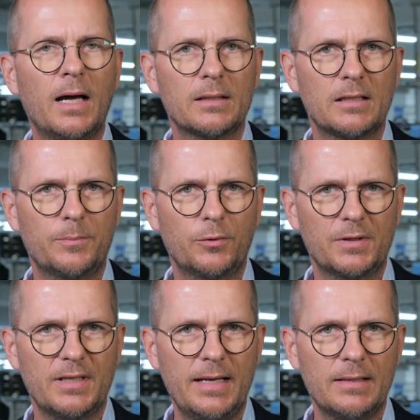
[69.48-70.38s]
80
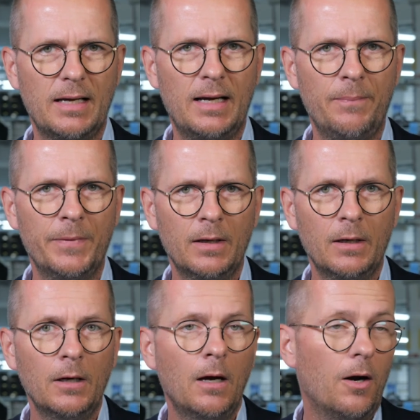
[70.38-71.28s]
Prozent haben,
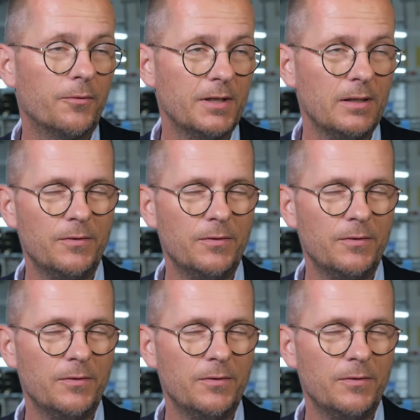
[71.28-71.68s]
auf die